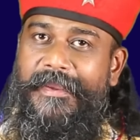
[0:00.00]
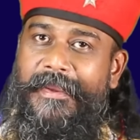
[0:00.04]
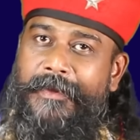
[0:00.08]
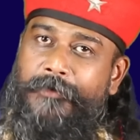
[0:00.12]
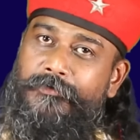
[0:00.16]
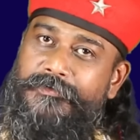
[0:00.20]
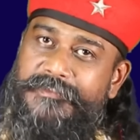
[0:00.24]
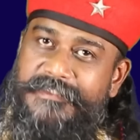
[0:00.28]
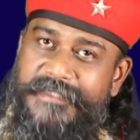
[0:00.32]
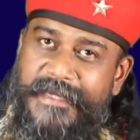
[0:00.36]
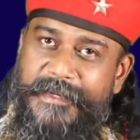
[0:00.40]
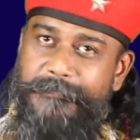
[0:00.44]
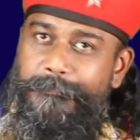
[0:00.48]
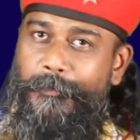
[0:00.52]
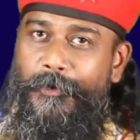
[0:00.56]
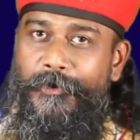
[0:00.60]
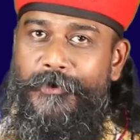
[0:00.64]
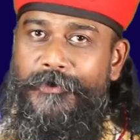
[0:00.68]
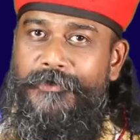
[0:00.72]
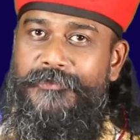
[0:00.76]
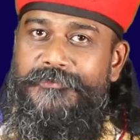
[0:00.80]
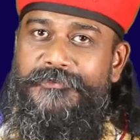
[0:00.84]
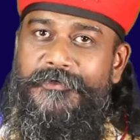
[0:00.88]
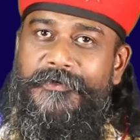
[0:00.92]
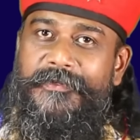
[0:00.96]
এখন যেই
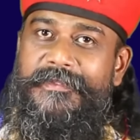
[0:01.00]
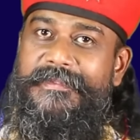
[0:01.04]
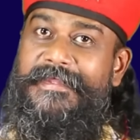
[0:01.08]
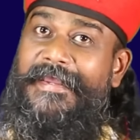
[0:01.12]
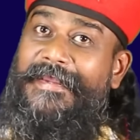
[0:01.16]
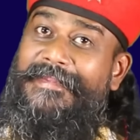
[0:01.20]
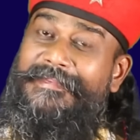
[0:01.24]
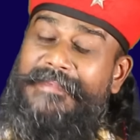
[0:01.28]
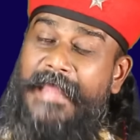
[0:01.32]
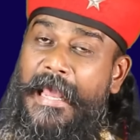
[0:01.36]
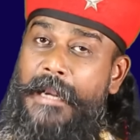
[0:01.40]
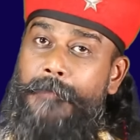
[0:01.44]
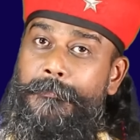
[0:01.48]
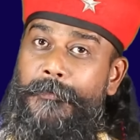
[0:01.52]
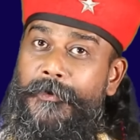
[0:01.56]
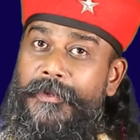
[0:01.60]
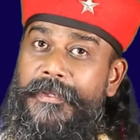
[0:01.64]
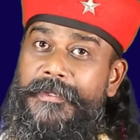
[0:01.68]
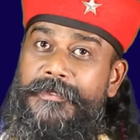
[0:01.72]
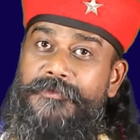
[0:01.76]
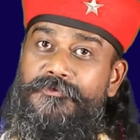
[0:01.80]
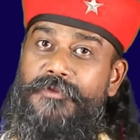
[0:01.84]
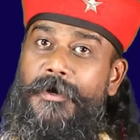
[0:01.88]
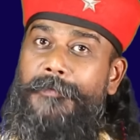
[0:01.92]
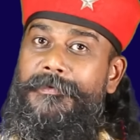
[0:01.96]
পনেরো জনই দেখ তারপরে
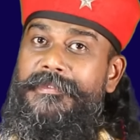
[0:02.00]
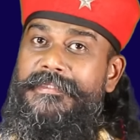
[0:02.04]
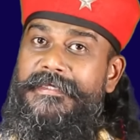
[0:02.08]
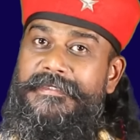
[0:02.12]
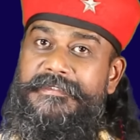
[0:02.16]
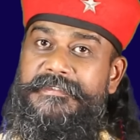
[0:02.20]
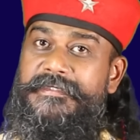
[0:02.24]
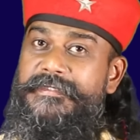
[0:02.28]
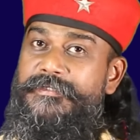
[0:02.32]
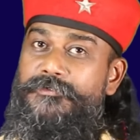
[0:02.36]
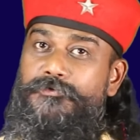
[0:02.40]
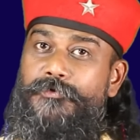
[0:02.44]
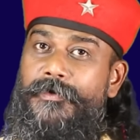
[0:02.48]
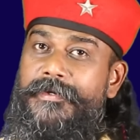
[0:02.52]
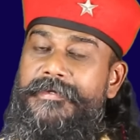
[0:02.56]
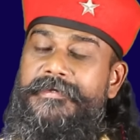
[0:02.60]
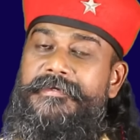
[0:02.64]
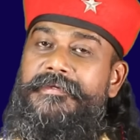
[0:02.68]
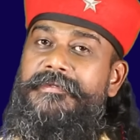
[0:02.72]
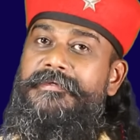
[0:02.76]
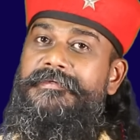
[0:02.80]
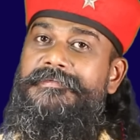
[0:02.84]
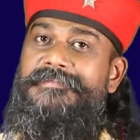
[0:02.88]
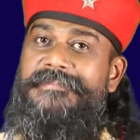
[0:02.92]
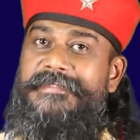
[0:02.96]
কিন্তু আমাদের টি টোয়েন্টি